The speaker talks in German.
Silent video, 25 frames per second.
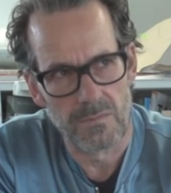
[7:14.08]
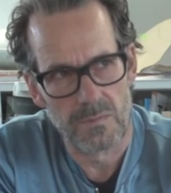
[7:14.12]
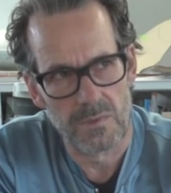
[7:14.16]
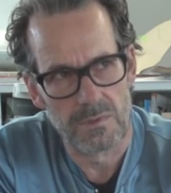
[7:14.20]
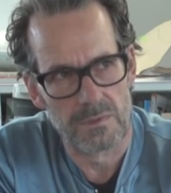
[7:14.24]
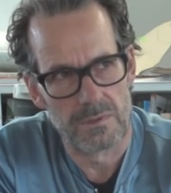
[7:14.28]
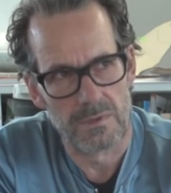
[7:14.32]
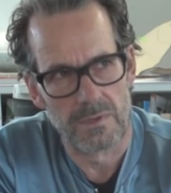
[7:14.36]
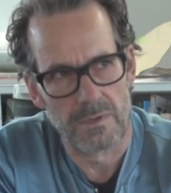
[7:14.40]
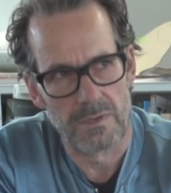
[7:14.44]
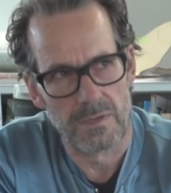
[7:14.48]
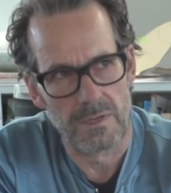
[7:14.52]

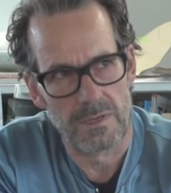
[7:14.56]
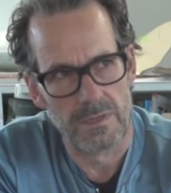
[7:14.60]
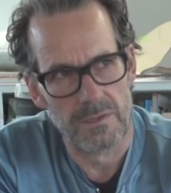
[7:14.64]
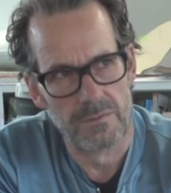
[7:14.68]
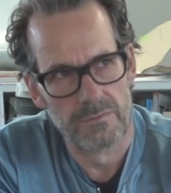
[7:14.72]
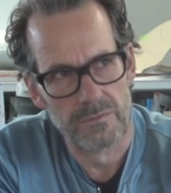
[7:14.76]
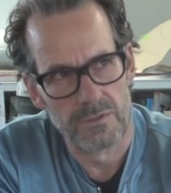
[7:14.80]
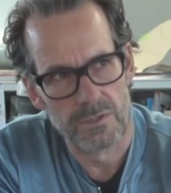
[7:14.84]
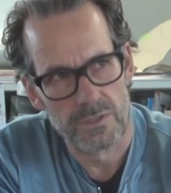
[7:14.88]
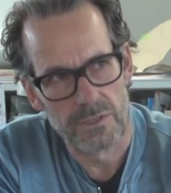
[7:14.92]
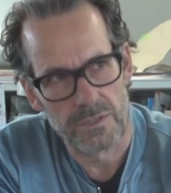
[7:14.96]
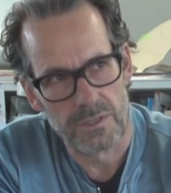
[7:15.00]
so eine
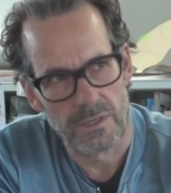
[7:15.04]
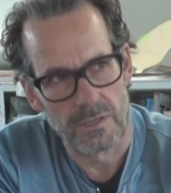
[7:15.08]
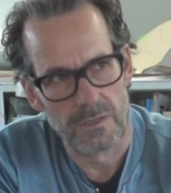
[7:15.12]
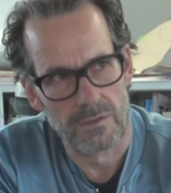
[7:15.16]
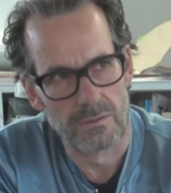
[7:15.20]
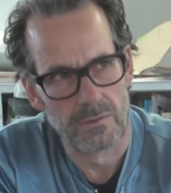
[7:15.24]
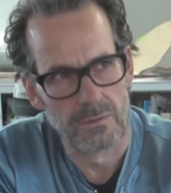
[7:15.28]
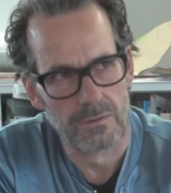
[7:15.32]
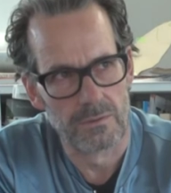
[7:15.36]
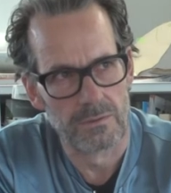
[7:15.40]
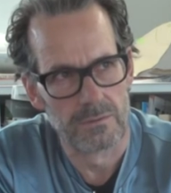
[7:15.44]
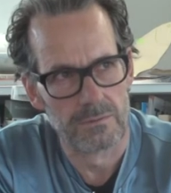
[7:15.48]

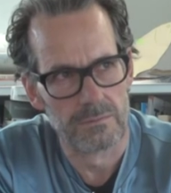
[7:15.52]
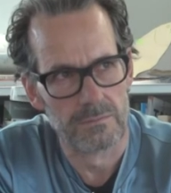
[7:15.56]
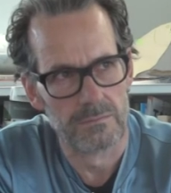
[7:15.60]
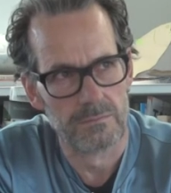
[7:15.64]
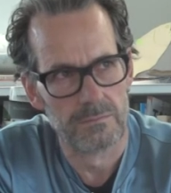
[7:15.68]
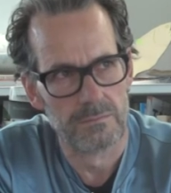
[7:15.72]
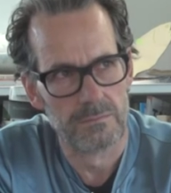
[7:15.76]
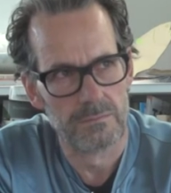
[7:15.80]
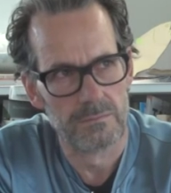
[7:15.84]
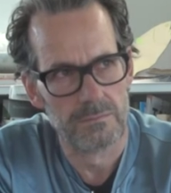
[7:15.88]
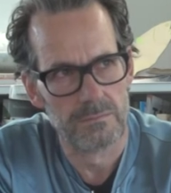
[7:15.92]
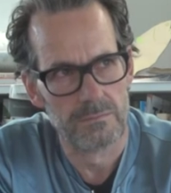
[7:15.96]
Hilfestellung
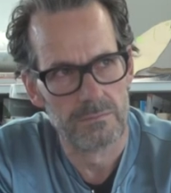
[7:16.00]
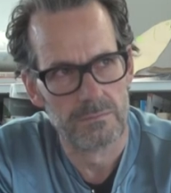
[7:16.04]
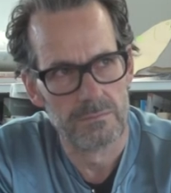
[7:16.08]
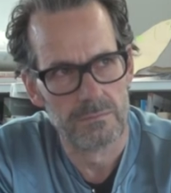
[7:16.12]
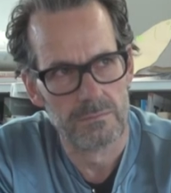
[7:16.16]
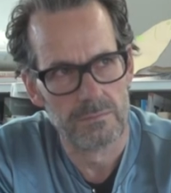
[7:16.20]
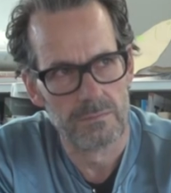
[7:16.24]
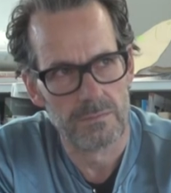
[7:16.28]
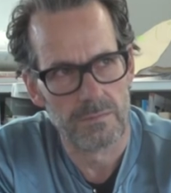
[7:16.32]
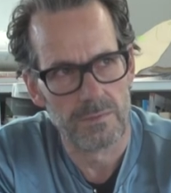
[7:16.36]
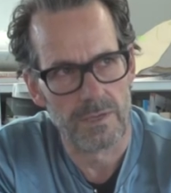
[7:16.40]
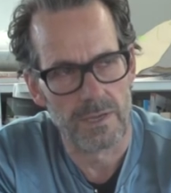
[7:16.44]

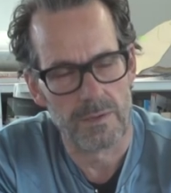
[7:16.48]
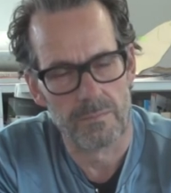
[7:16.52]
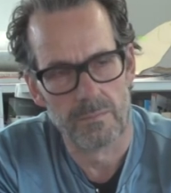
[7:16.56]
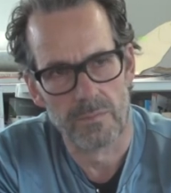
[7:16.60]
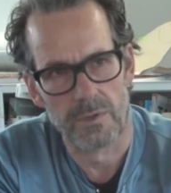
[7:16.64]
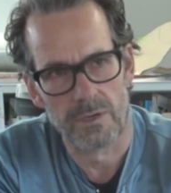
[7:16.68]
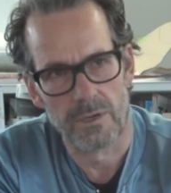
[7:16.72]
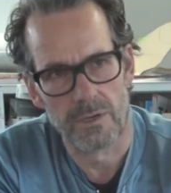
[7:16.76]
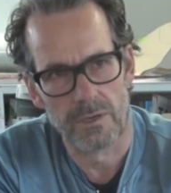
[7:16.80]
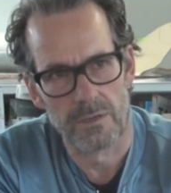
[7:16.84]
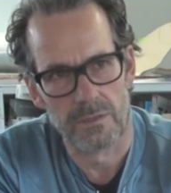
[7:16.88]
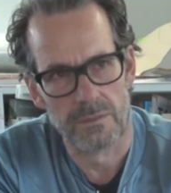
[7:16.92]
geben
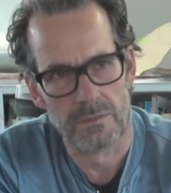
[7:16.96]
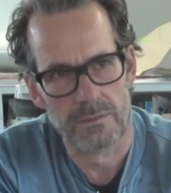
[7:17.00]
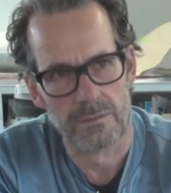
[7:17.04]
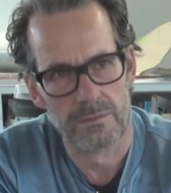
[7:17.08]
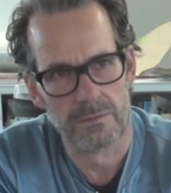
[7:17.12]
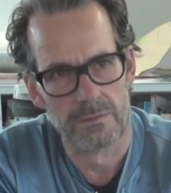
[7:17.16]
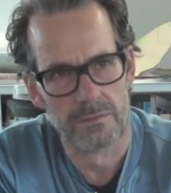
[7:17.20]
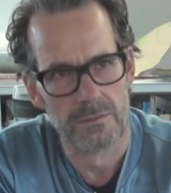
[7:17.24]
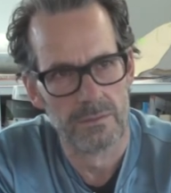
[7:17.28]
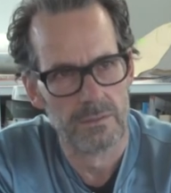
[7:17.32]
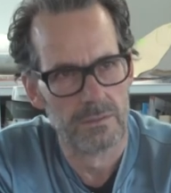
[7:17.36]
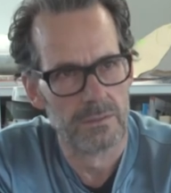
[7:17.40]

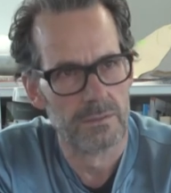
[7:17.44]
können,